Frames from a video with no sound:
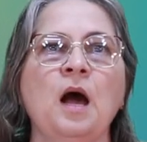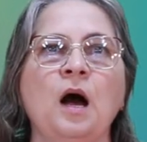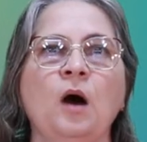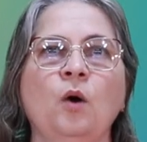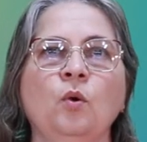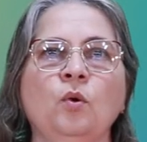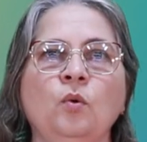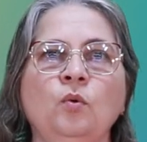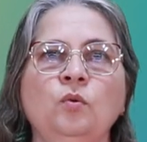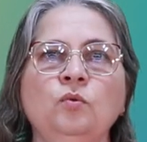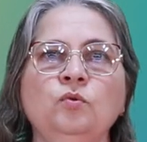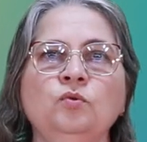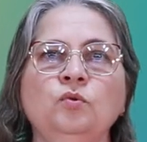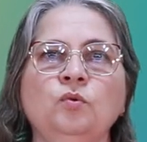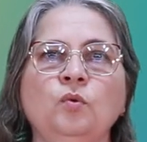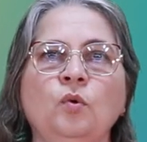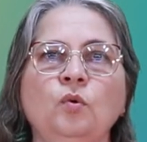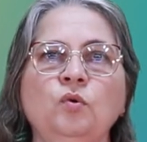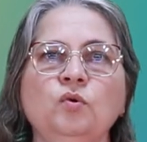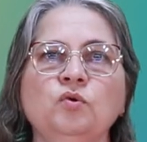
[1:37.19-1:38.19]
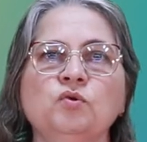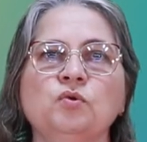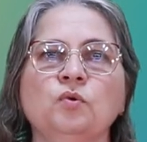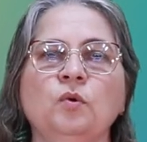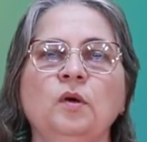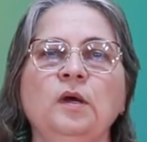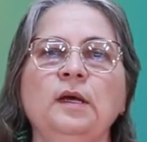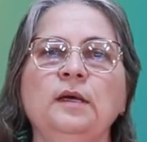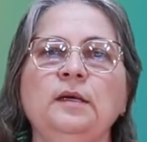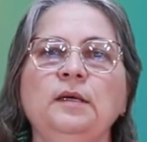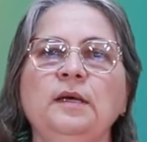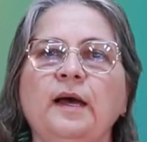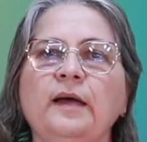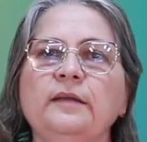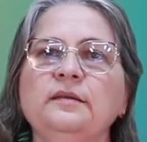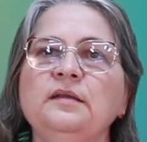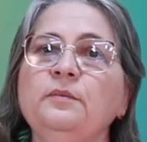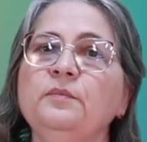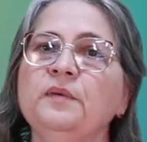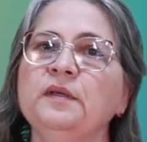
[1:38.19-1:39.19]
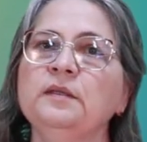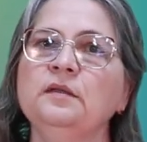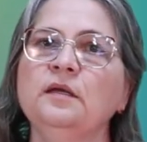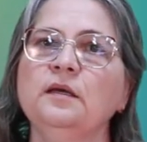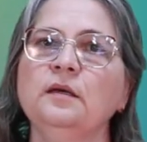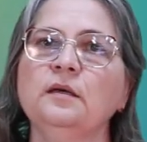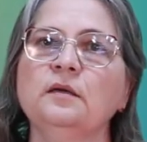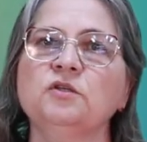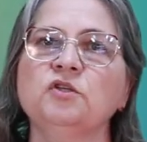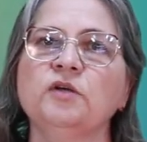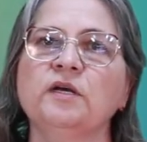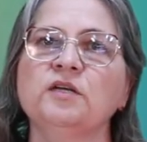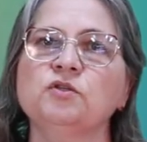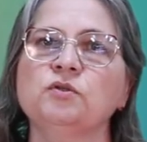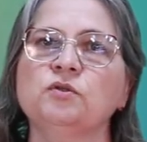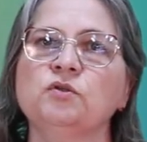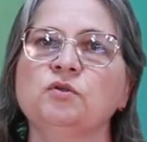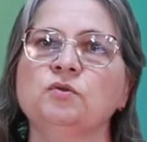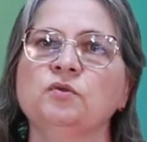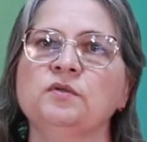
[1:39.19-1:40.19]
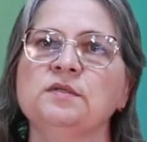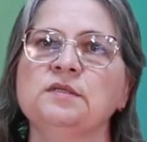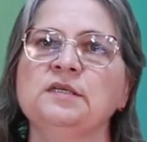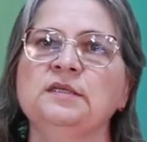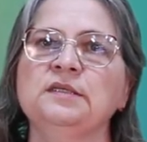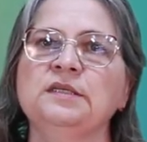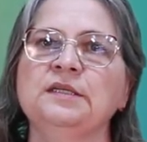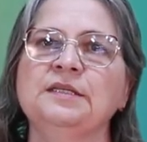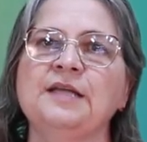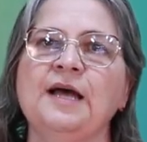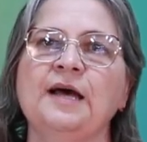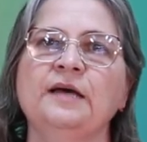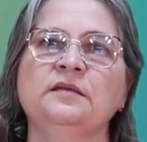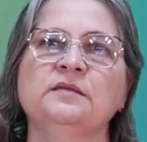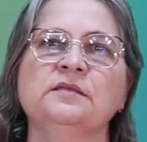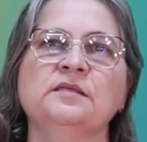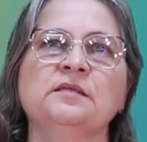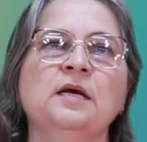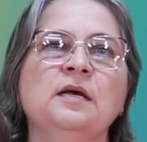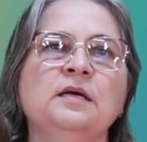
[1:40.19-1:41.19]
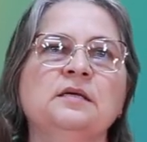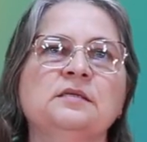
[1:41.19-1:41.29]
Ao longo do curso e a depender de restrições sanitárias,